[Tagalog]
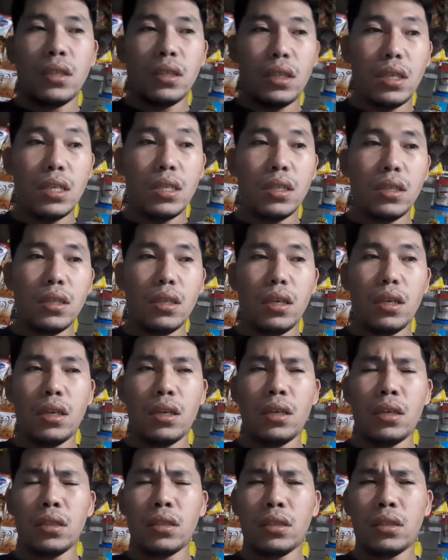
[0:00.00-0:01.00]
guys
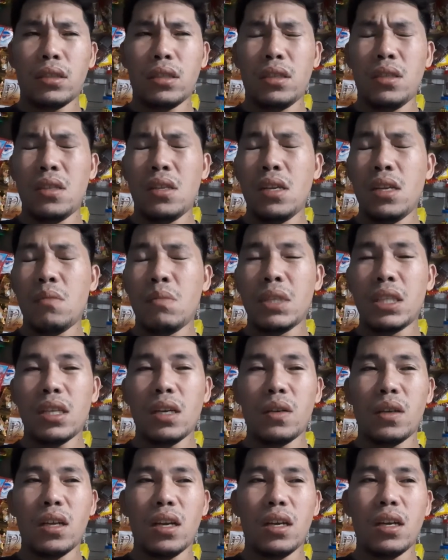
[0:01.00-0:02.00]
uh, hindi naman
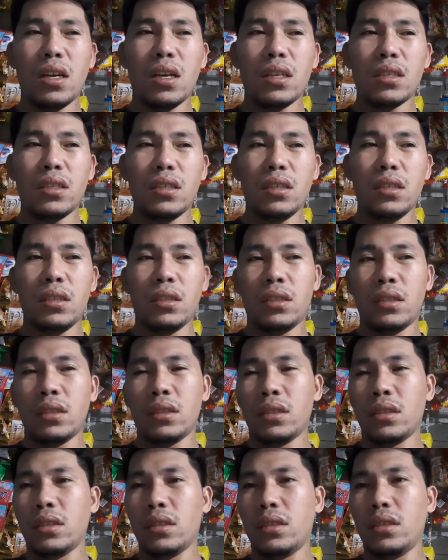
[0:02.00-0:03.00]
talaga as
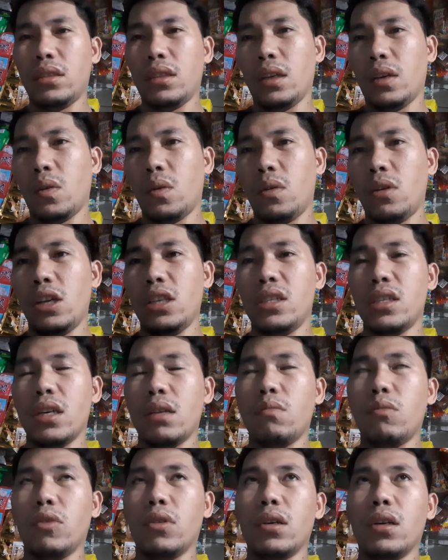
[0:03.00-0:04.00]
in nag-online
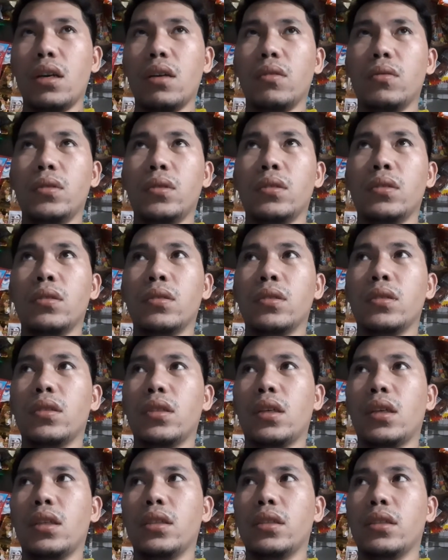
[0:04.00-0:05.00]
sabong ako na uh,